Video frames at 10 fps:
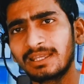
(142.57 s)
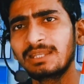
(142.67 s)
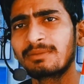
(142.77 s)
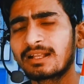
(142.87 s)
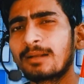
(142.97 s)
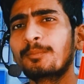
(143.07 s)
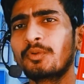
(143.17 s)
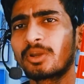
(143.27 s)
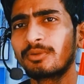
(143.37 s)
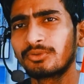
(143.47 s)
पहले मेरा
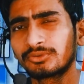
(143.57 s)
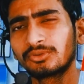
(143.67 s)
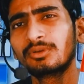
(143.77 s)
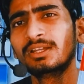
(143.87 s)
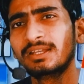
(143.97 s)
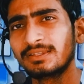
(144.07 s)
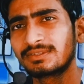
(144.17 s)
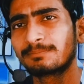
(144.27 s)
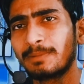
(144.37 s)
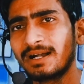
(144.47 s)
कंप्यूटर में दोस्तों
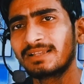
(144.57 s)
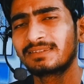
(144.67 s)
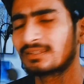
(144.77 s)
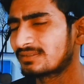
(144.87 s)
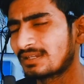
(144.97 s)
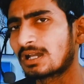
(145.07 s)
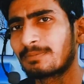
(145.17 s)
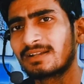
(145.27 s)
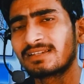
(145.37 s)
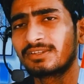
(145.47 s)
पाँच
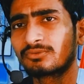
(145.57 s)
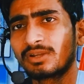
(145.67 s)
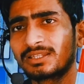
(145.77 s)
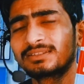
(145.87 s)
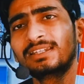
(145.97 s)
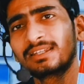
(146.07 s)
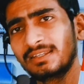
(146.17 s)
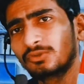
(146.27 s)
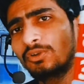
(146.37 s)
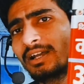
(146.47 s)
चार पाँच स्कोर आता था
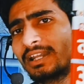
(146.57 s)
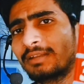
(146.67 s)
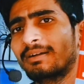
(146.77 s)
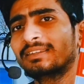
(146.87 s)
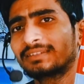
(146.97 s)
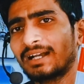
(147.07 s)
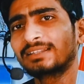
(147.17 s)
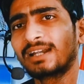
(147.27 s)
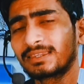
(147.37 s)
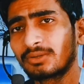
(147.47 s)
लेकिन इसको लगाने के बाद
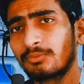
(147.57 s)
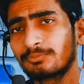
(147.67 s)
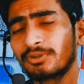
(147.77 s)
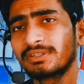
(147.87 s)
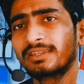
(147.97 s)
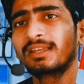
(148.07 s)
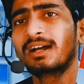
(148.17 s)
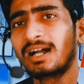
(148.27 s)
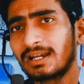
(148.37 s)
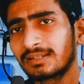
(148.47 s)
सात आठ तक पहुंच जाता
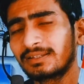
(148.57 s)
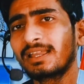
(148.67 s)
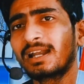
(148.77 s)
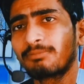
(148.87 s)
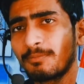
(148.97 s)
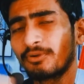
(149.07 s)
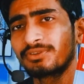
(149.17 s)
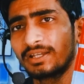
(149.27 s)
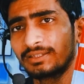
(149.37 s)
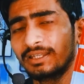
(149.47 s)
है आठ साढ़े आठ भी
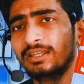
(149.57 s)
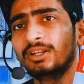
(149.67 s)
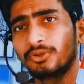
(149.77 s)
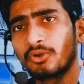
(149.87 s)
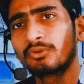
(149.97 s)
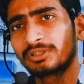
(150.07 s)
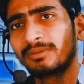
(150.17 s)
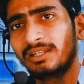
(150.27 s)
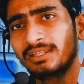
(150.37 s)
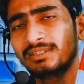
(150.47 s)
पहुंच जाता है नौ
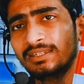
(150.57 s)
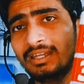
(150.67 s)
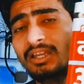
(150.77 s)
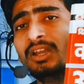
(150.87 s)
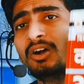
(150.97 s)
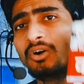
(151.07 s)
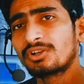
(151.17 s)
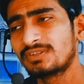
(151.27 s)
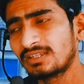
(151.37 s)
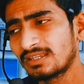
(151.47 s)
क्वेश्चन भी ठीक ही है
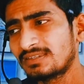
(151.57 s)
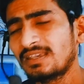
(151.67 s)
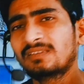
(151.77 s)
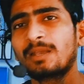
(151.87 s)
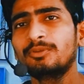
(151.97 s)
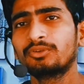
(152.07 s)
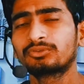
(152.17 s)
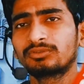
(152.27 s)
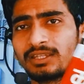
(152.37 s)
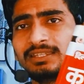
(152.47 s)
और जीके जीएस का भी
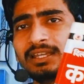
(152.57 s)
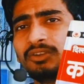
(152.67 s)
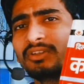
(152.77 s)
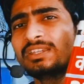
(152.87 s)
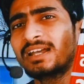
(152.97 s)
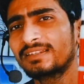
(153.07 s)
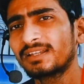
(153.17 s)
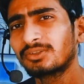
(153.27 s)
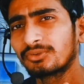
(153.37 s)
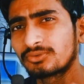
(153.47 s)
दोस्तों सही है क्योंकि
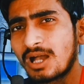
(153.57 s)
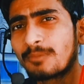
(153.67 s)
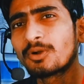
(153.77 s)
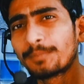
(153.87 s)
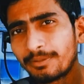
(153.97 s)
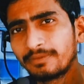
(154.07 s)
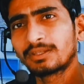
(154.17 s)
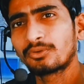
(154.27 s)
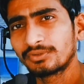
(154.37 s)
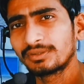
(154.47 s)
ज़्यादातर दोस्तों आपको
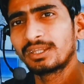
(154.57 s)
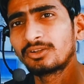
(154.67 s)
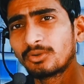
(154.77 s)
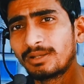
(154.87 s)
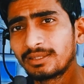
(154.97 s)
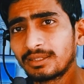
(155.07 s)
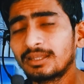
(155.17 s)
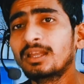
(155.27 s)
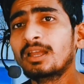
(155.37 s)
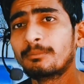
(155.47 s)
प्रीवियस क्वेश्चन देखने को
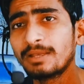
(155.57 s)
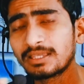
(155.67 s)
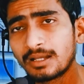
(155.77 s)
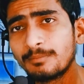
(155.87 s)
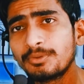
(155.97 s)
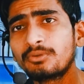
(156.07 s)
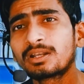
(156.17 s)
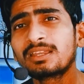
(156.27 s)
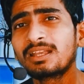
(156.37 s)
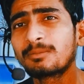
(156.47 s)
मिलेंगे भाई
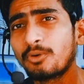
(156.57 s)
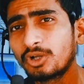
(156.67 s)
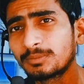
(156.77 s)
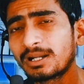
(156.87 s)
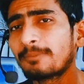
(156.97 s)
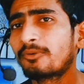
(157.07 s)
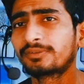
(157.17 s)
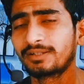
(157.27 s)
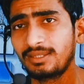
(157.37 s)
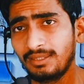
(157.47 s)
कंप्यूटर एक बहुत बड़ा
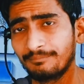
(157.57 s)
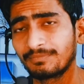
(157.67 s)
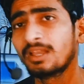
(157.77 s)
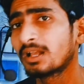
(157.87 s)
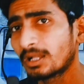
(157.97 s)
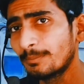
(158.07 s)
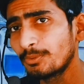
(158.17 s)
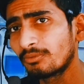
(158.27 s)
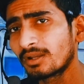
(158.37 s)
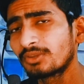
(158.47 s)
पोर्सन नहीं है
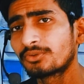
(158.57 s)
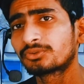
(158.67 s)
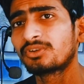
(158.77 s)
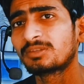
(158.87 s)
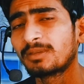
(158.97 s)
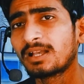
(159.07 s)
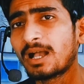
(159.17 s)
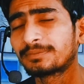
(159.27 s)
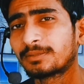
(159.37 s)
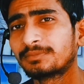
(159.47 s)
कंप्यूटर के दोस्तों इसमें
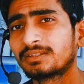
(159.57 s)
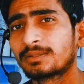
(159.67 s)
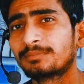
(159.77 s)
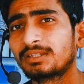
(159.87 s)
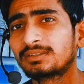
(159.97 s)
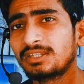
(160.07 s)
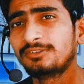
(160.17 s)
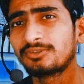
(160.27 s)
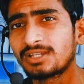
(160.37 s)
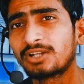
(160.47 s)
आप समथिंग समथिंग
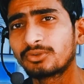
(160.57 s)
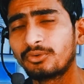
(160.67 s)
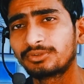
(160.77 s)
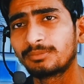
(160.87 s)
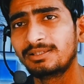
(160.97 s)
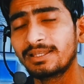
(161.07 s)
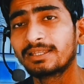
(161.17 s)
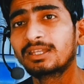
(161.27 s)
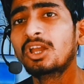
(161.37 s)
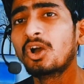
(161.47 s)
तीन सौ क्वेश्चन मिल
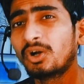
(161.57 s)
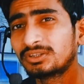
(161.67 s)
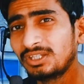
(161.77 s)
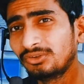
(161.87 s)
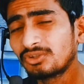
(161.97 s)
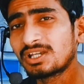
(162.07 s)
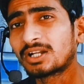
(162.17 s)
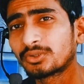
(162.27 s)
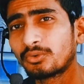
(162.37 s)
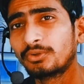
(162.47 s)
जाएंगे और तीन
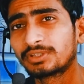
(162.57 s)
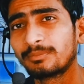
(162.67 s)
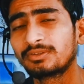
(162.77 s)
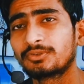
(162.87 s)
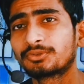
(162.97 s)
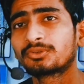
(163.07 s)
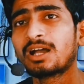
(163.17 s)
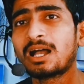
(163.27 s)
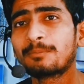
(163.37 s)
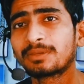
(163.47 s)
सौ क्वेश्चन में से
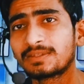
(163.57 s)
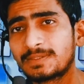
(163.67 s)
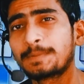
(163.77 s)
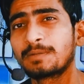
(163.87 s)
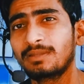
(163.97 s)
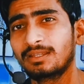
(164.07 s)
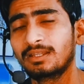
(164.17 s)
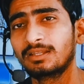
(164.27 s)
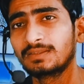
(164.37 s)
दोस्तों आपके शिफ्ट में